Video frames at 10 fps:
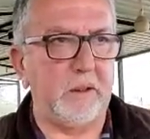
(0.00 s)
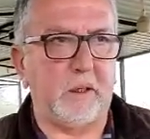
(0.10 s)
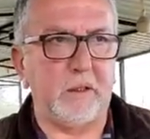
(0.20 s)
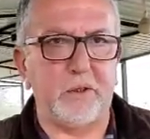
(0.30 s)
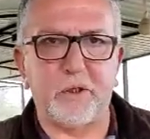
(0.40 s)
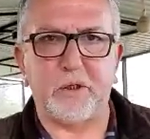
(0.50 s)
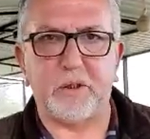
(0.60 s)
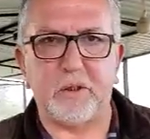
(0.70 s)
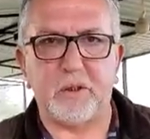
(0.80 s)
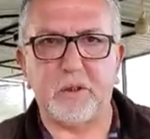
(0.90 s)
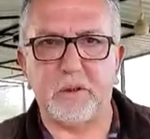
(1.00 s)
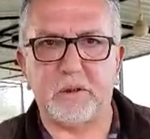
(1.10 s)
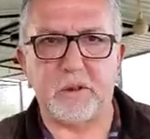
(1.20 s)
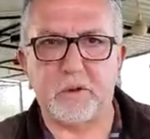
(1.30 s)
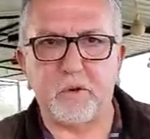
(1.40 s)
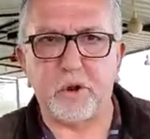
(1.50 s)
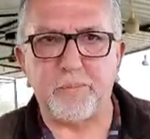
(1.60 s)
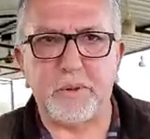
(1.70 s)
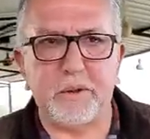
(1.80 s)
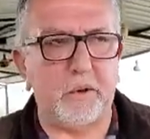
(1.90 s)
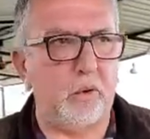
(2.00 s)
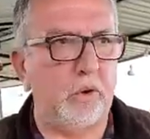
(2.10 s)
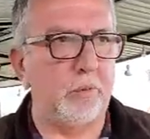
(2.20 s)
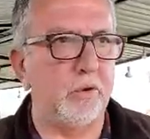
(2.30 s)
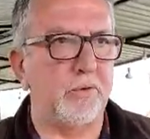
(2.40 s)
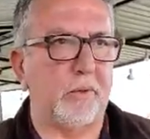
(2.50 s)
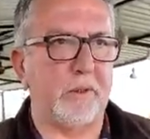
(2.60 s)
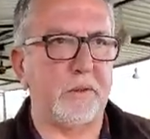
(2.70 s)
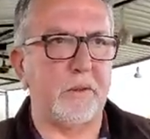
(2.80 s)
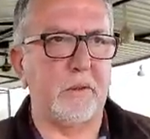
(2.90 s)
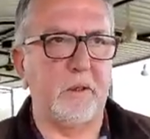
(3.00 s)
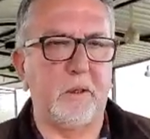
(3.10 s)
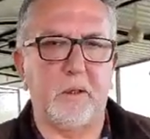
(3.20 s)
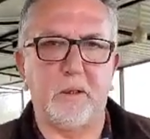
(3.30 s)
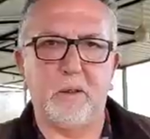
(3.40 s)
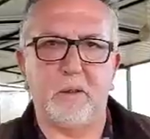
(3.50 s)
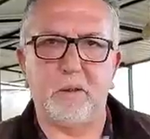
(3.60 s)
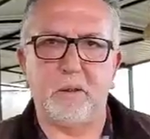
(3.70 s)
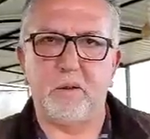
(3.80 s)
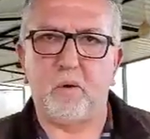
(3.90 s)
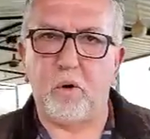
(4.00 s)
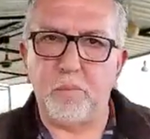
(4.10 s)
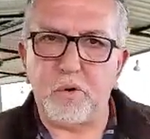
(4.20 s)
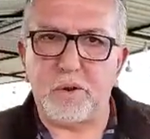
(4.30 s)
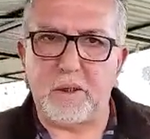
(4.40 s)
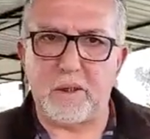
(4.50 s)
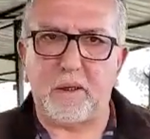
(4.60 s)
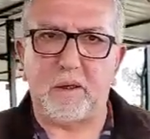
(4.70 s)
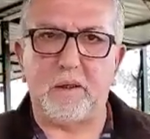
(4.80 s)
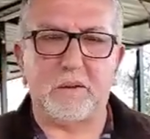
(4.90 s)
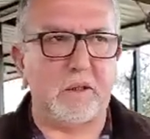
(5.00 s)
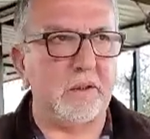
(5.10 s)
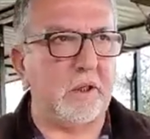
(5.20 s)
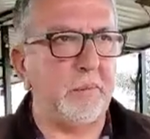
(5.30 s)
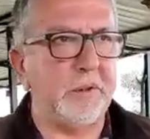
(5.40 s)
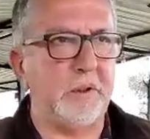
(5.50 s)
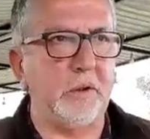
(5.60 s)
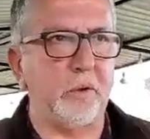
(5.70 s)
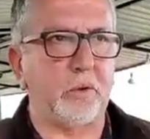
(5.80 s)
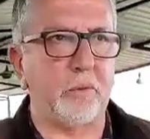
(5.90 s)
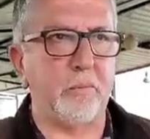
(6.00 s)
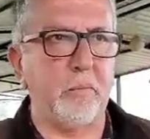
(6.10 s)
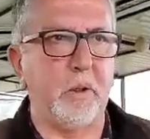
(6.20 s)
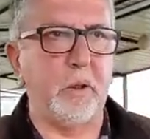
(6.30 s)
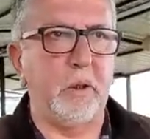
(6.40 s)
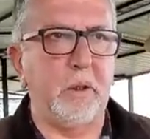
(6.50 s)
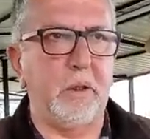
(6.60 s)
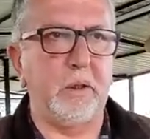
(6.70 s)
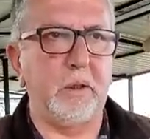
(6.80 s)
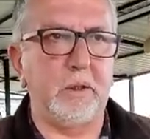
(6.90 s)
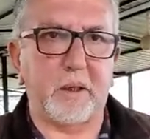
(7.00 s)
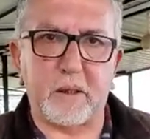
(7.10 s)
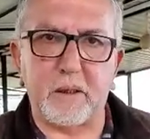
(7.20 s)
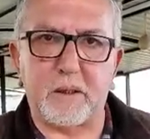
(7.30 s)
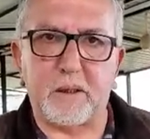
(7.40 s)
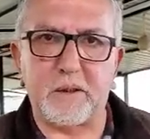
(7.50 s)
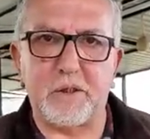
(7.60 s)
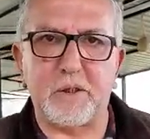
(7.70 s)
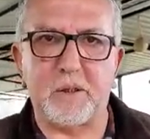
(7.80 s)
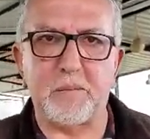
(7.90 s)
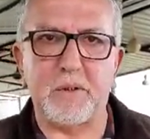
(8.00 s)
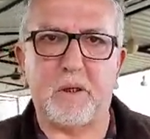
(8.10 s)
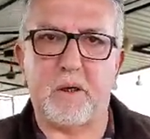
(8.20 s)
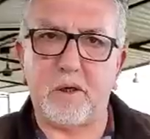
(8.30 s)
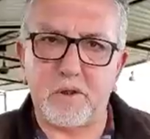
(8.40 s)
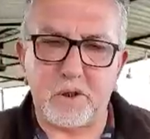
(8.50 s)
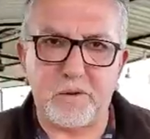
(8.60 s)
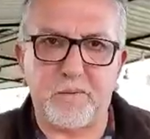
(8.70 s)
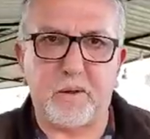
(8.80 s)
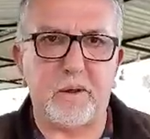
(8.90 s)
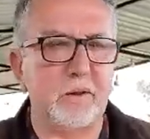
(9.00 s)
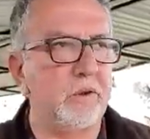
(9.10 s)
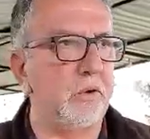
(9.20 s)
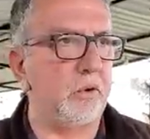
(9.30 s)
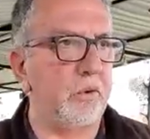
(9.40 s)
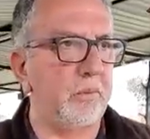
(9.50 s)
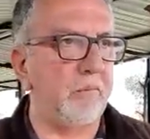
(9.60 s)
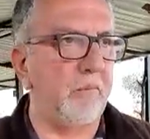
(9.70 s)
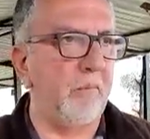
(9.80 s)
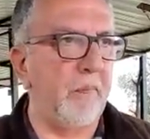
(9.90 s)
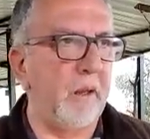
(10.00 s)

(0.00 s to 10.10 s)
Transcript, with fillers: Yaklaşık 44 e, bin ölümümüz var. E, ölmüşlere Allah'tan rahmet diliyorum. E, yaralı kardeşlerimize acil şifalar diliyorum.